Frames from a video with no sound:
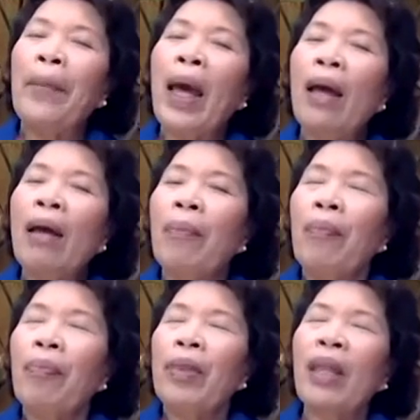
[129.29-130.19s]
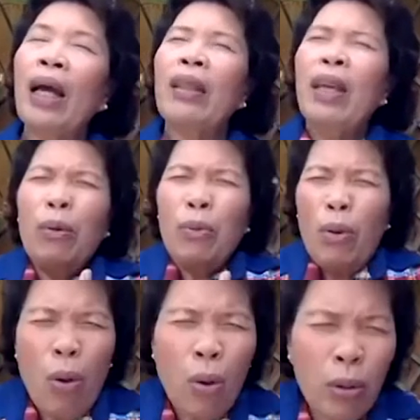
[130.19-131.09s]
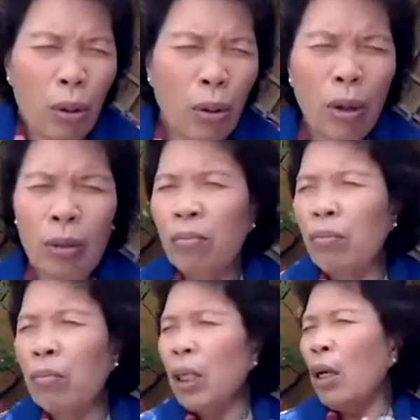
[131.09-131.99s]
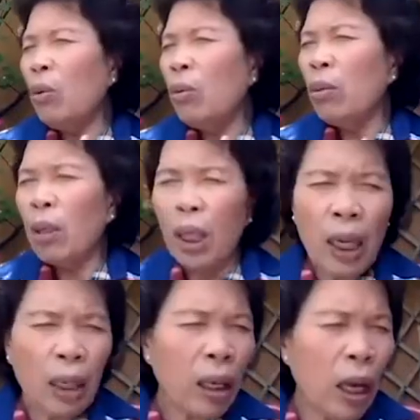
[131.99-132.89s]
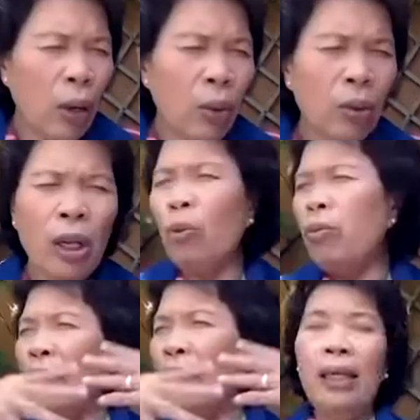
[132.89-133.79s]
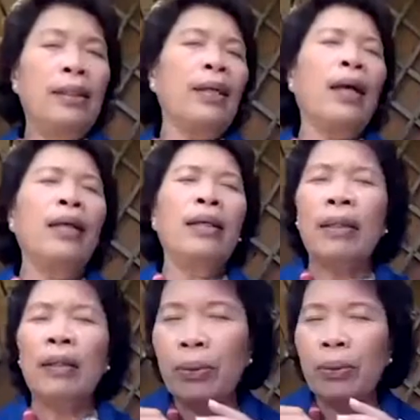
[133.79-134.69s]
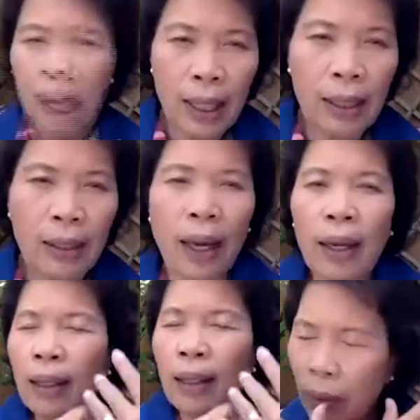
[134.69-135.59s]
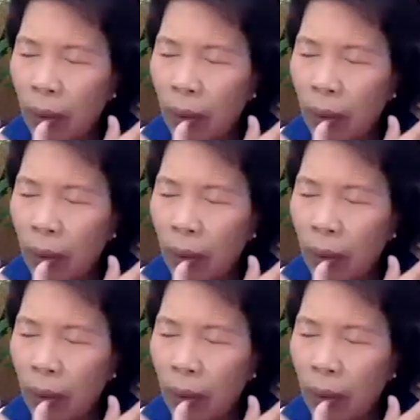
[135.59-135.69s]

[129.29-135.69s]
นะ นะ ที่เราโกรธคนที่เราเกลียดเขา ที่เราดีใจ ที่เราเสียใจ ที่เรา